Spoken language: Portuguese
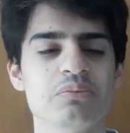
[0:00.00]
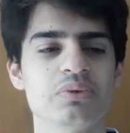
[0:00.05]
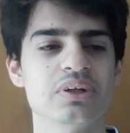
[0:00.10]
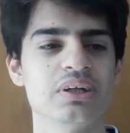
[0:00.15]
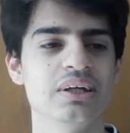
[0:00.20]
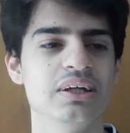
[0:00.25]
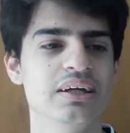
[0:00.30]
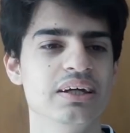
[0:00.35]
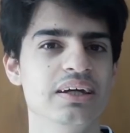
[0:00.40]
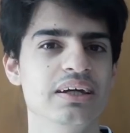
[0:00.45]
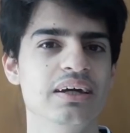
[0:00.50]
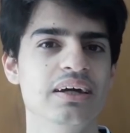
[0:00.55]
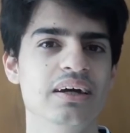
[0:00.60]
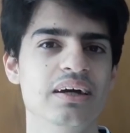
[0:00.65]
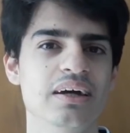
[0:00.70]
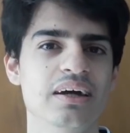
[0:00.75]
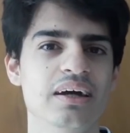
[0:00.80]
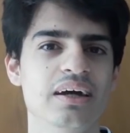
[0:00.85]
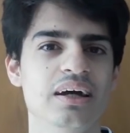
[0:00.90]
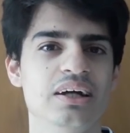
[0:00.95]
Porque
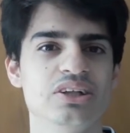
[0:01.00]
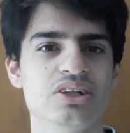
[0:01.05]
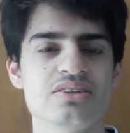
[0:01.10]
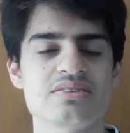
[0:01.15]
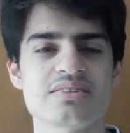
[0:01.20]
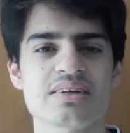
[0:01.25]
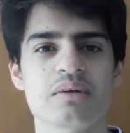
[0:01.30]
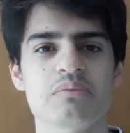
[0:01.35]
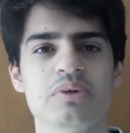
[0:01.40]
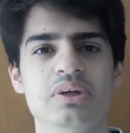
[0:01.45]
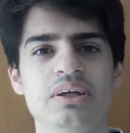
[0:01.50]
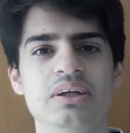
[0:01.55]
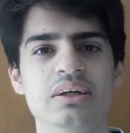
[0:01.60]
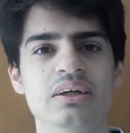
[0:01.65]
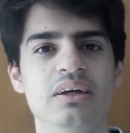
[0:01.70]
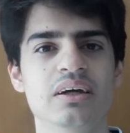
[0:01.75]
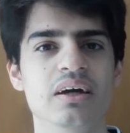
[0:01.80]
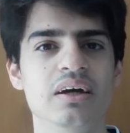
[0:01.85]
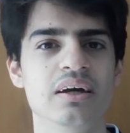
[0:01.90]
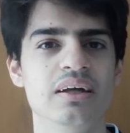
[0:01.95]
a gente sabe
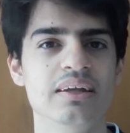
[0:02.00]
que